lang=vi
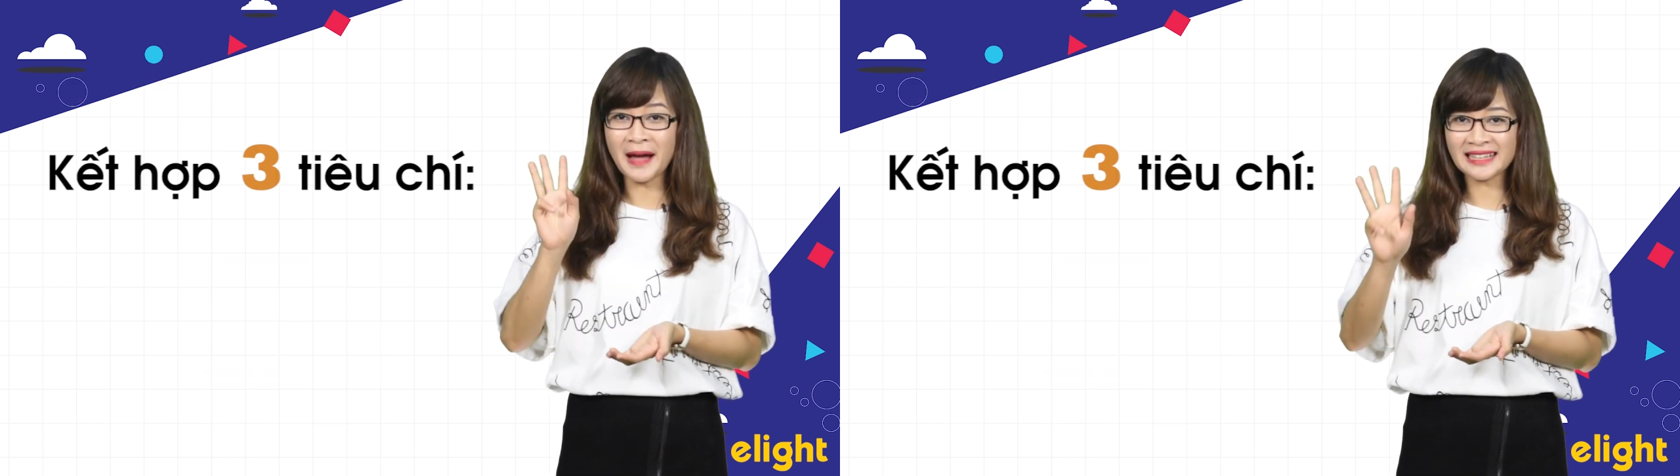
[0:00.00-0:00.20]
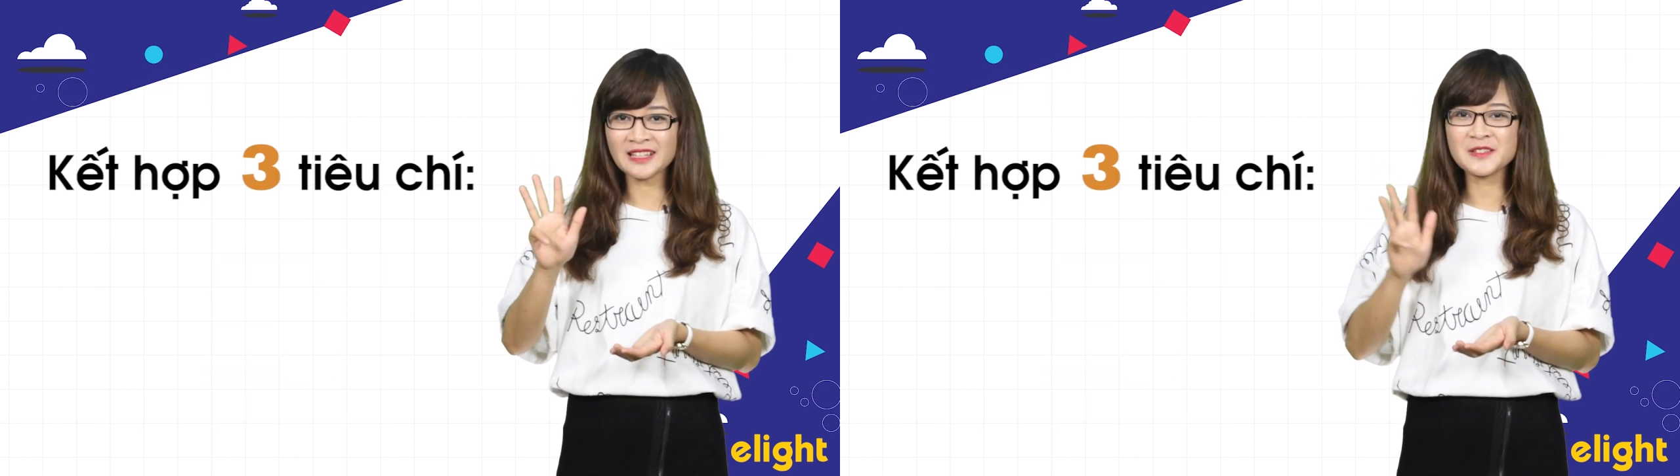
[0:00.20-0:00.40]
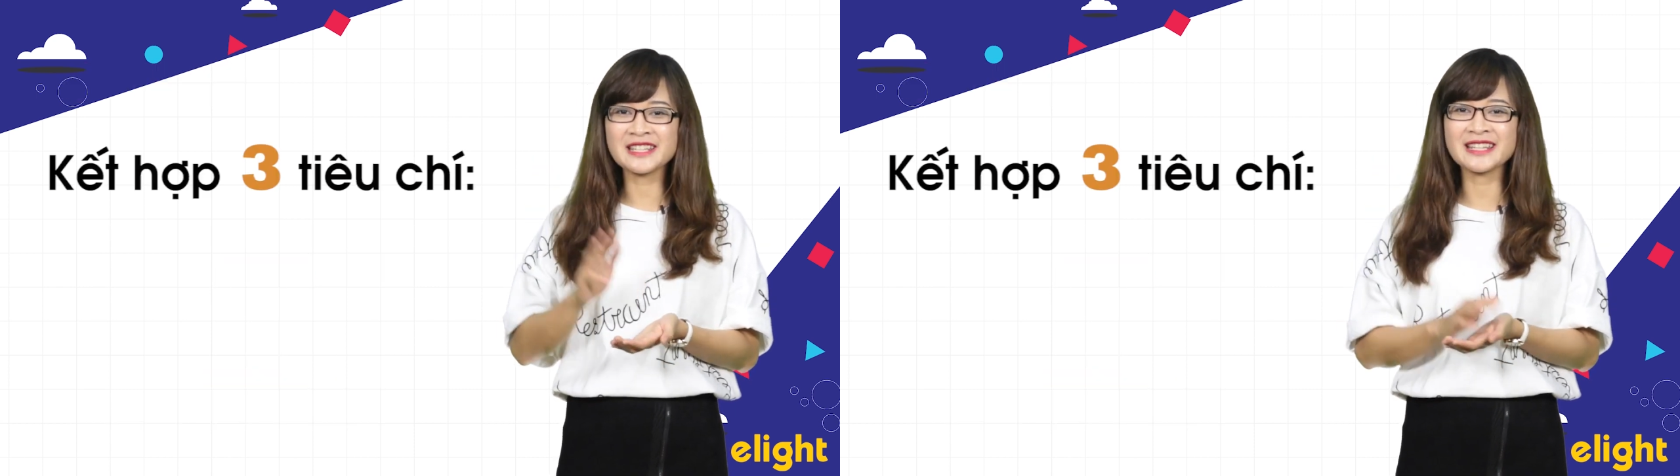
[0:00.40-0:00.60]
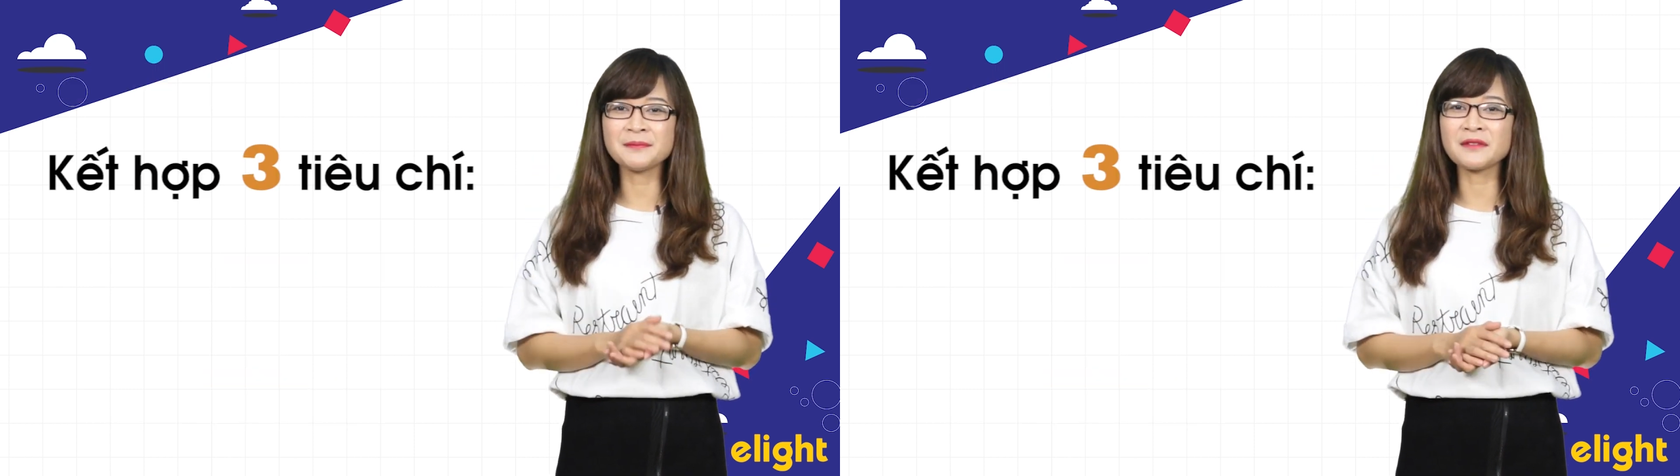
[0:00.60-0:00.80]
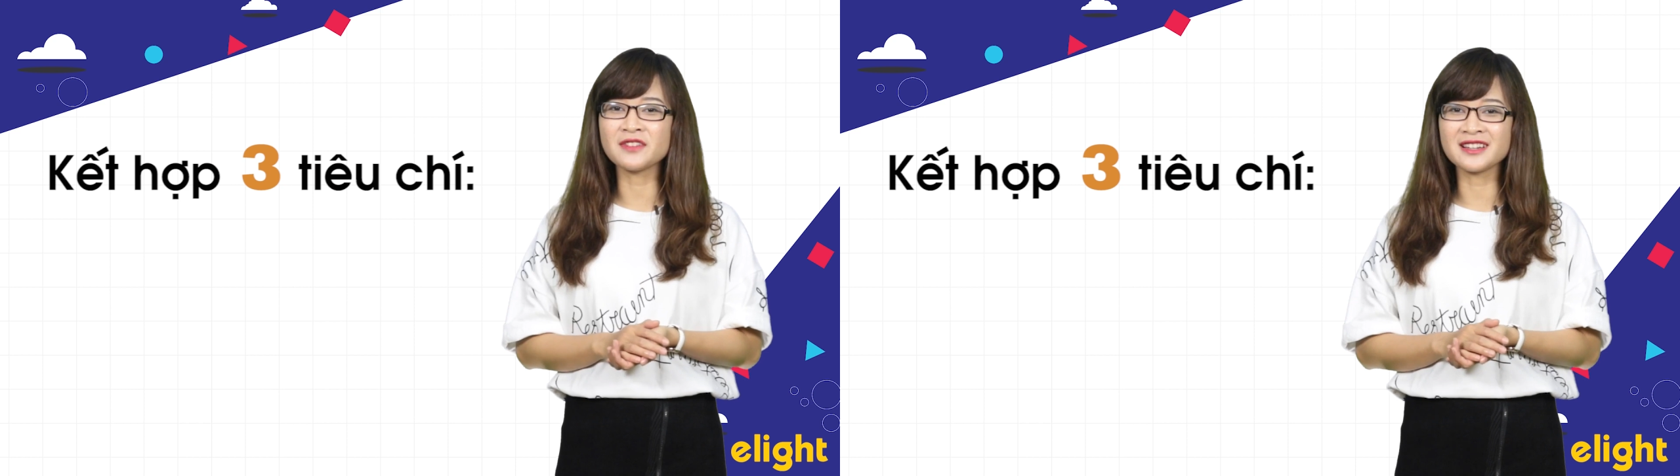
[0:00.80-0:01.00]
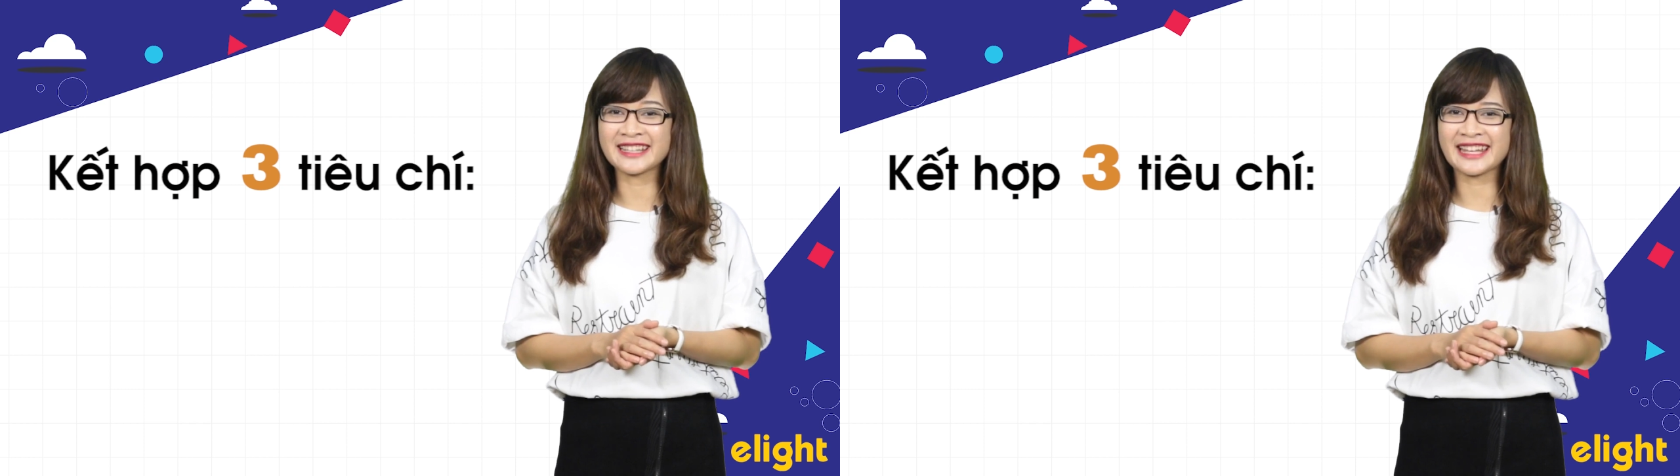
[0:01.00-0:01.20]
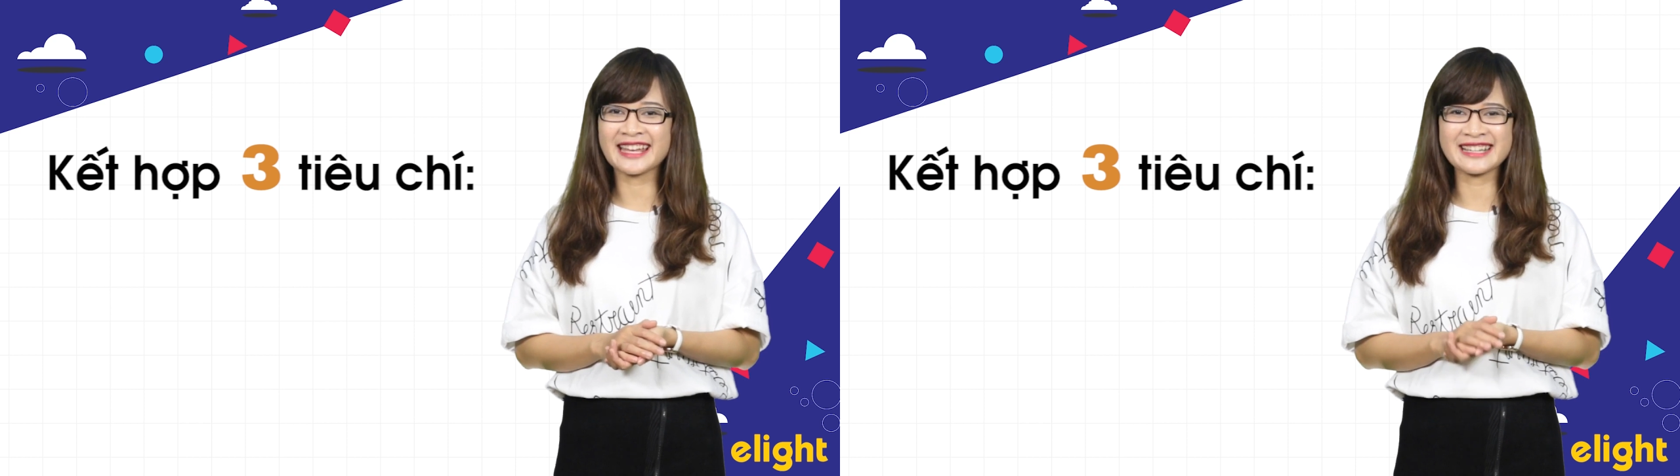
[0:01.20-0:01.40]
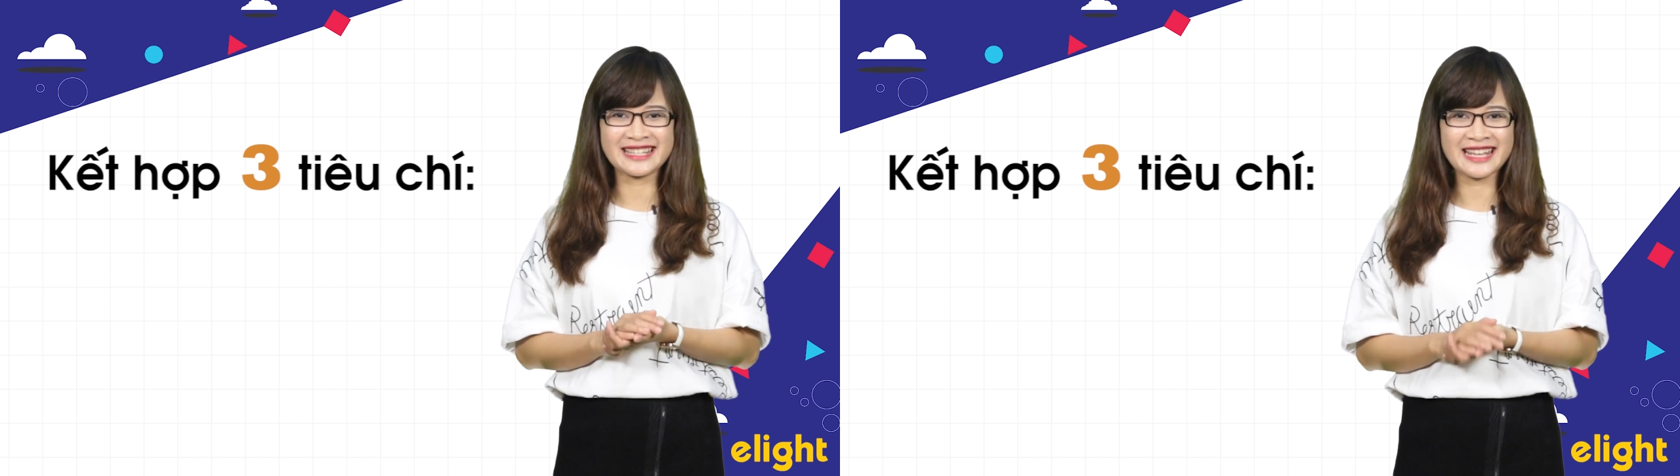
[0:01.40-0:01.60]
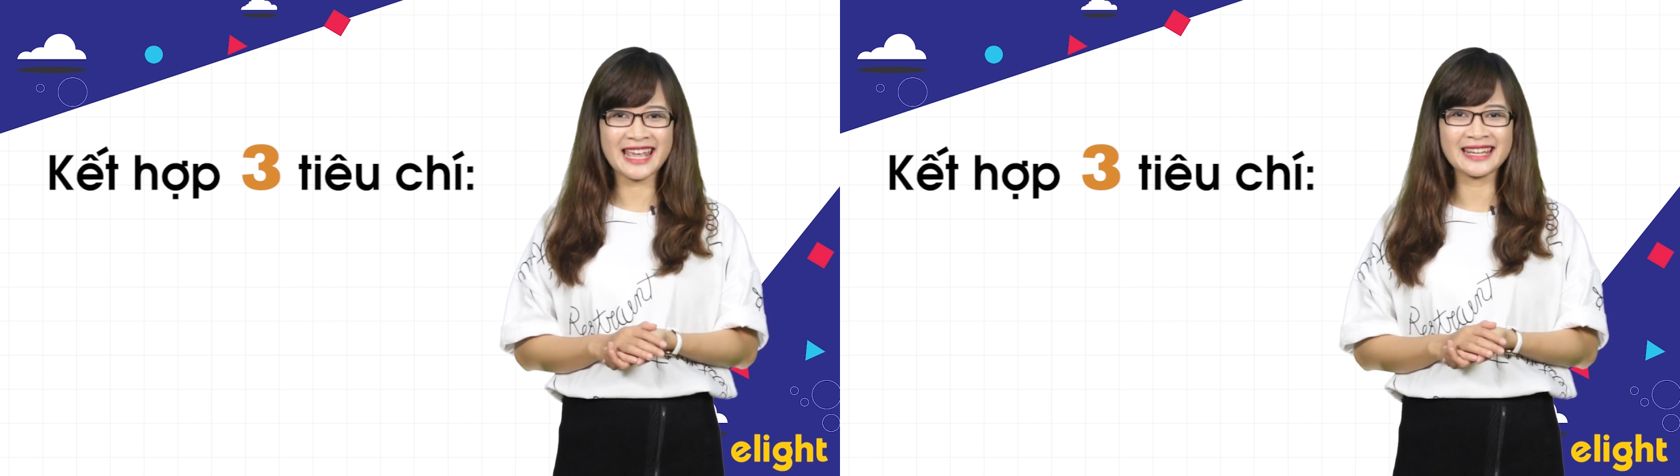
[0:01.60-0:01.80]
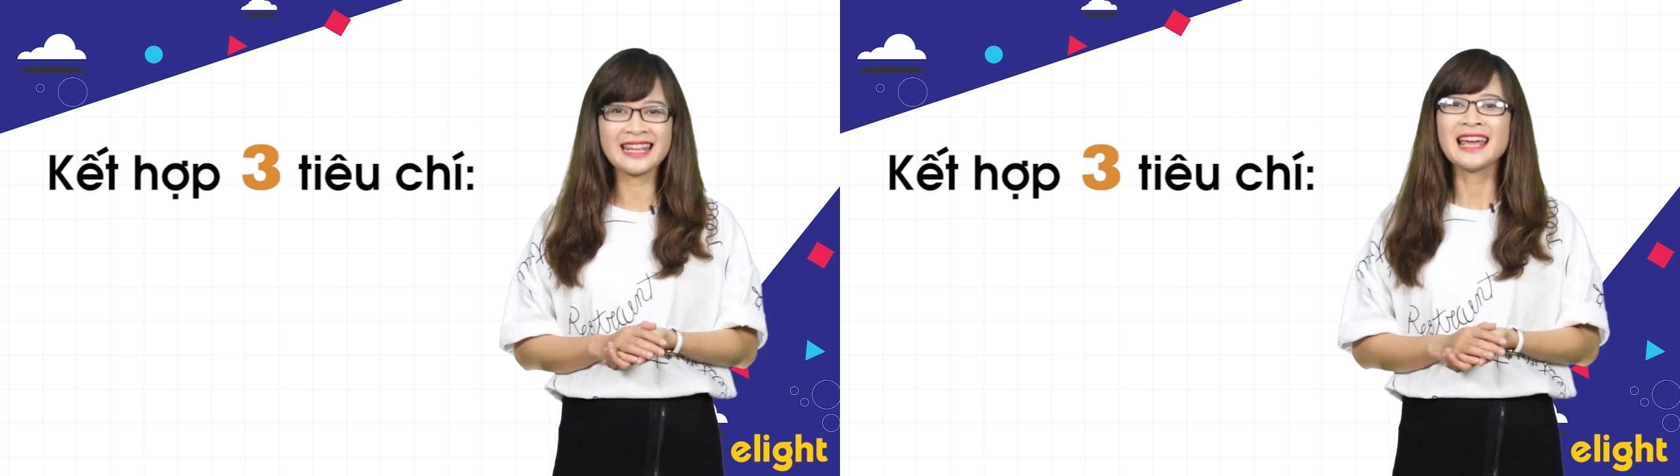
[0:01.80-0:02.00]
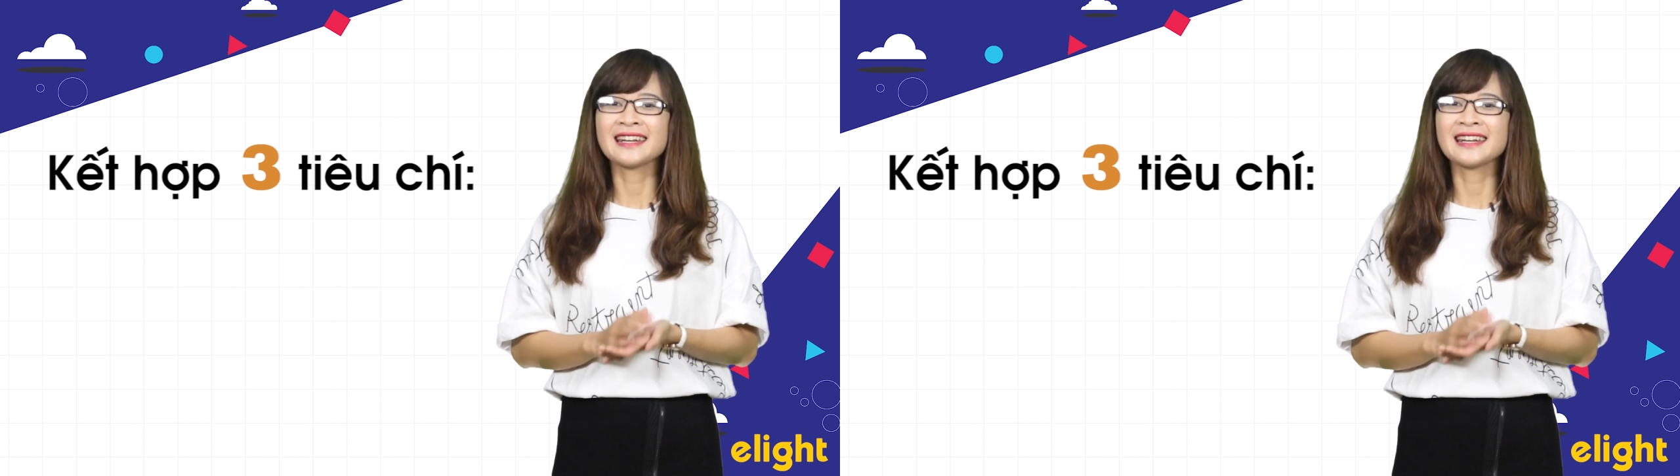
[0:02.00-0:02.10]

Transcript: ba tiêu chí mình vừa liệt kê ở trên